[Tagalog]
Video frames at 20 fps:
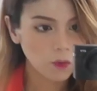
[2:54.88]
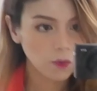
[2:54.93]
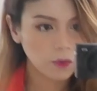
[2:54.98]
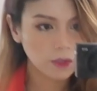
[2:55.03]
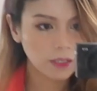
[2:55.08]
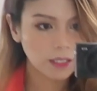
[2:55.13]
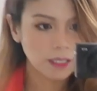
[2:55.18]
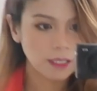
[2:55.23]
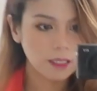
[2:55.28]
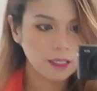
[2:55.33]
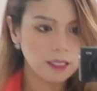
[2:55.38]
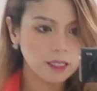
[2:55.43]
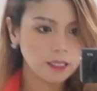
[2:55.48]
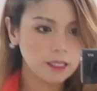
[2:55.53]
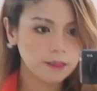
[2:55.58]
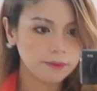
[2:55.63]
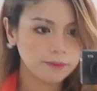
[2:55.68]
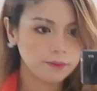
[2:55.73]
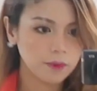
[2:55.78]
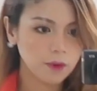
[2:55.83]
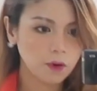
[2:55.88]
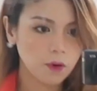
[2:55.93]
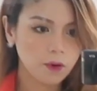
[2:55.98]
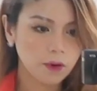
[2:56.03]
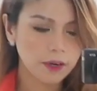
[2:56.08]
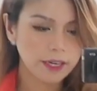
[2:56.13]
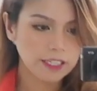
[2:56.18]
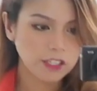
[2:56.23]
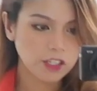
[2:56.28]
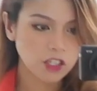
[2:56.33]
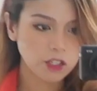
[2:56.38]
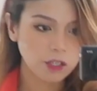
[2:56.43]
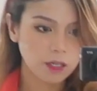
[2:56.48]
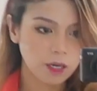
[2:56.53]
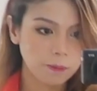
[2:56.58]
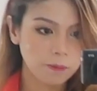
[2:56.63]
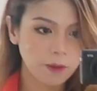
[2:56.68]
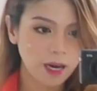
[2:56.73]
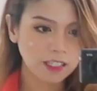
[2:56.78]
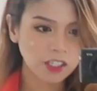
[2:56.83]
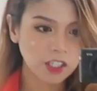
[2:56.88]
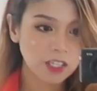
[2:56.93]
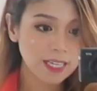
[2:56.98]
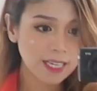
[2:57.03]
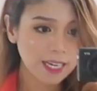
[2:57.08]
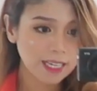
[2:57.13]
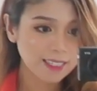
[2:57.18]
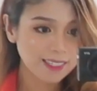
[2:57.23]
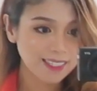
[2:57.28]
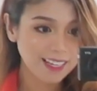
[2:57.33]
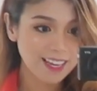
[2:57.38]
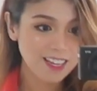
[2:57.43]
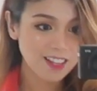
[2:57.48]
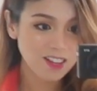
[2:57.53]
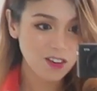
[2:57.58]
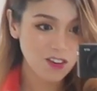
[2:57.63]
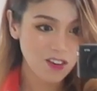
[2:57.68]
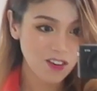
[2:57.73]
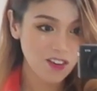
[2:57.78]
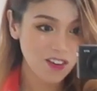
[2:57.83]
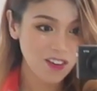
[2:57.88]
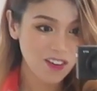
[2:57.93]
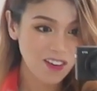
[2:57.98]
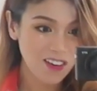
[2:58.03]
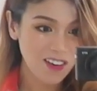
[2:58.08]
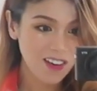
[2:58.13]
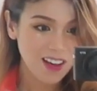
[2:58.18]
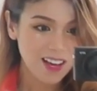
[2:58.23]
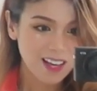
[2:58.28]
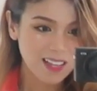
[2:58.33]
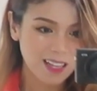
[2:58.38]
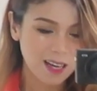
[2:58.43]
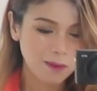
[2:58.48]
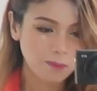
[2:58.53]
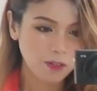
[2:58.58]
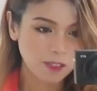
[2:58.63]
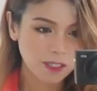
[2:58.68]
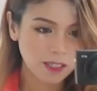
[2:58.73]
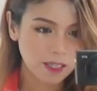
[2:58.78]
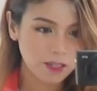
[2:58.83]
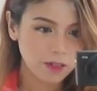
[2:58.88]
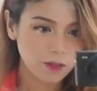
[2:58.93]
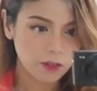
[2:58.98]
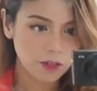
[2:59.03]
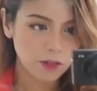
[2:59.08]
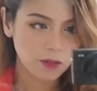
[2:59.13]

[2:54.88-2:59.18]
OOTD orange top. Actually, kay Seito. Tapos, ano,